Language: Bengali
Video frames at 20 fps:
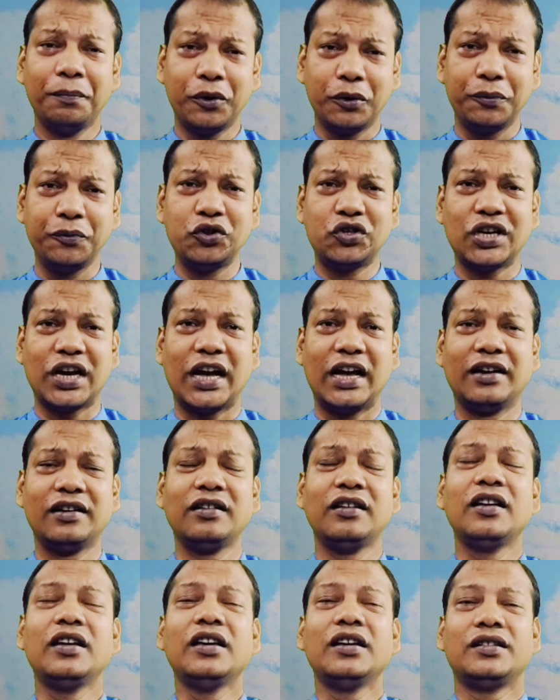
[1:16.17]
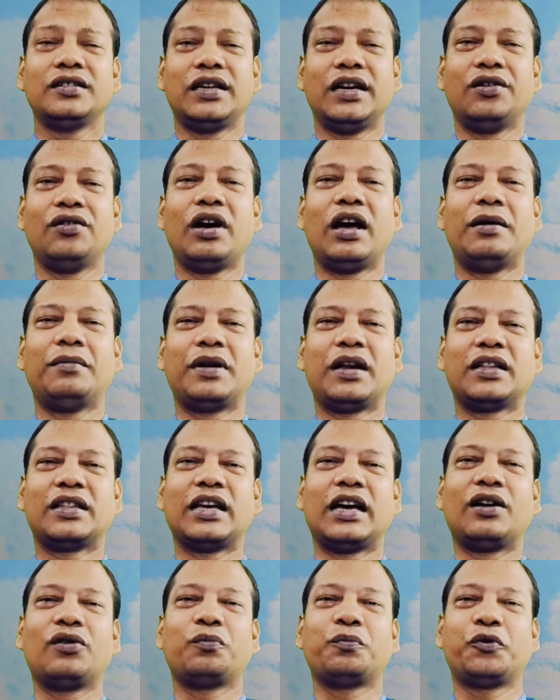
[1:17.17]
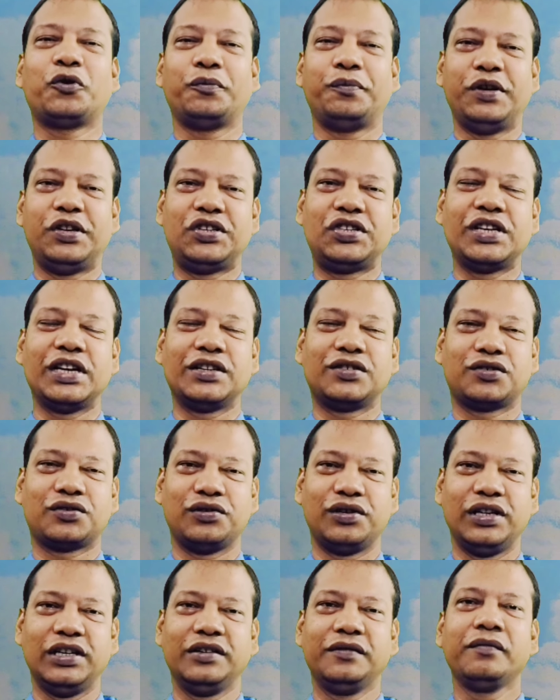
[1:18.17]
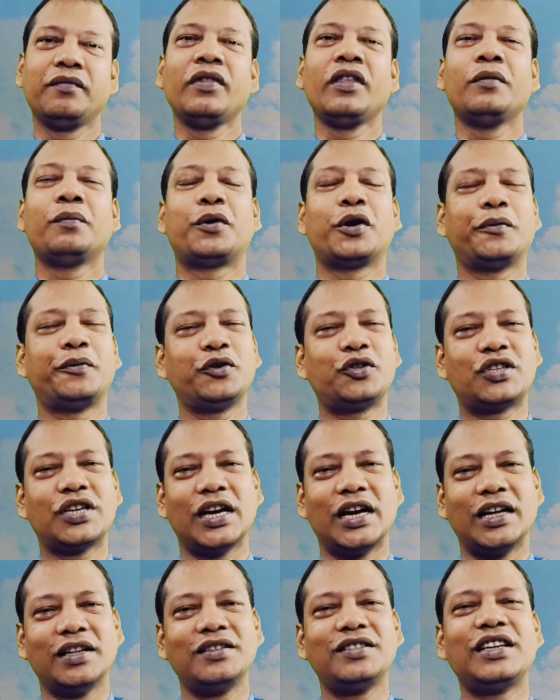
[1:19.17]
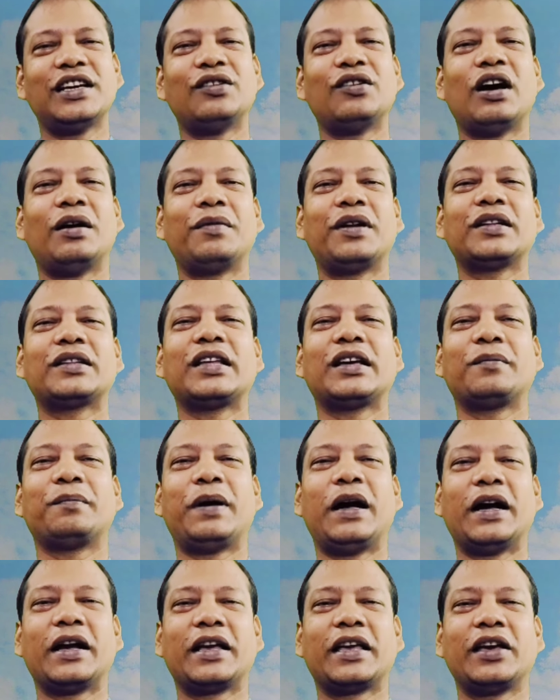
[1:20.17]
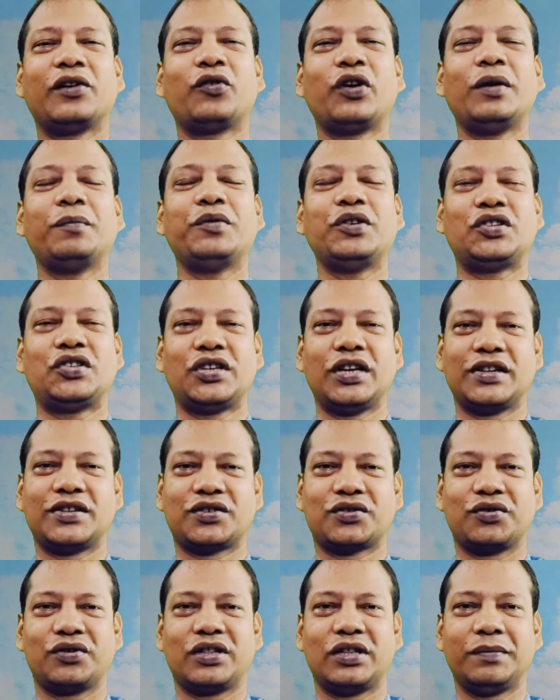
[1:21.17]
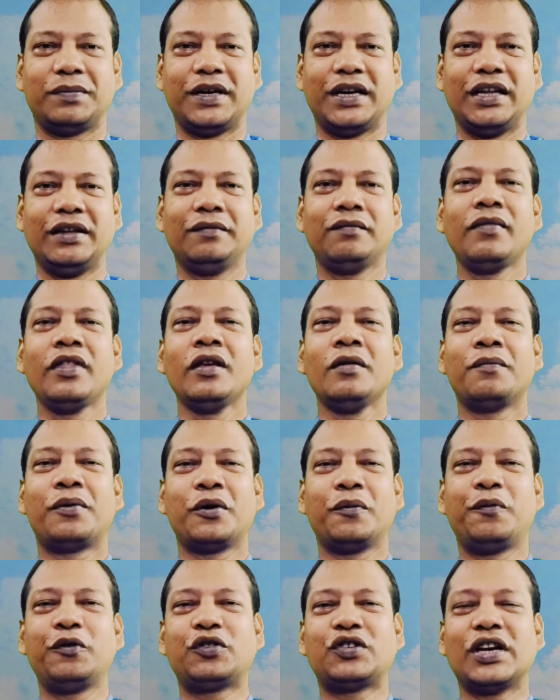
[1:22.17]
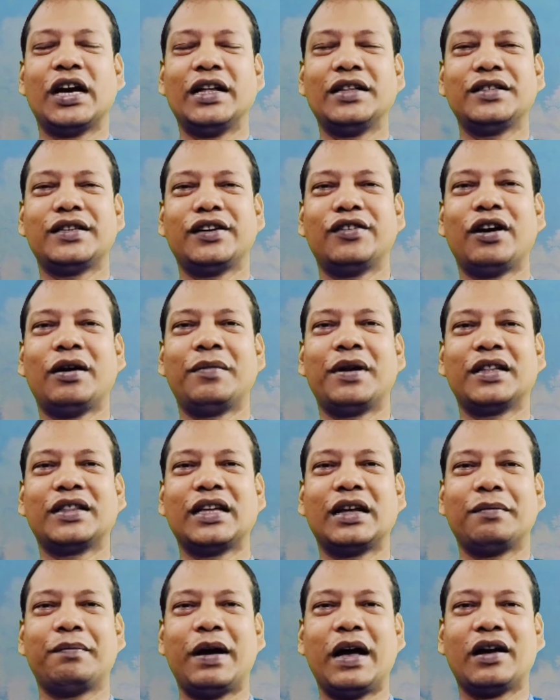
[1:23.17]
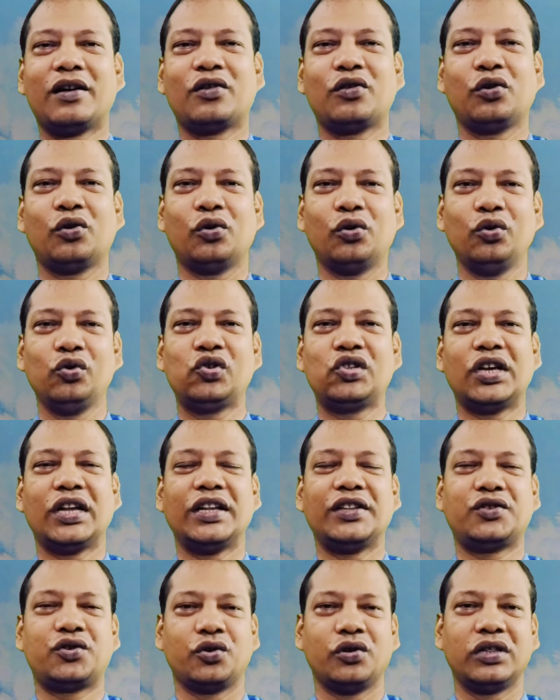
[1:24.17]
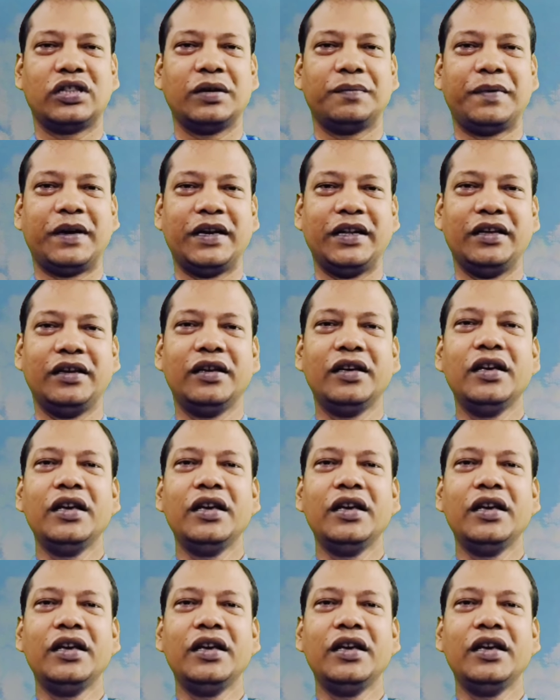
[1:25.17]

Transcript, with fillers: প্রভু চান যেন আমরা তার উপর বিশ্বাস করি প্রভু চান যেন আমরা তার বাক্যে কয়ে বিশ্বাস করতে পারি প্রভু চান যেন আমরা তার বাক্য অনুসারে চলতে পারি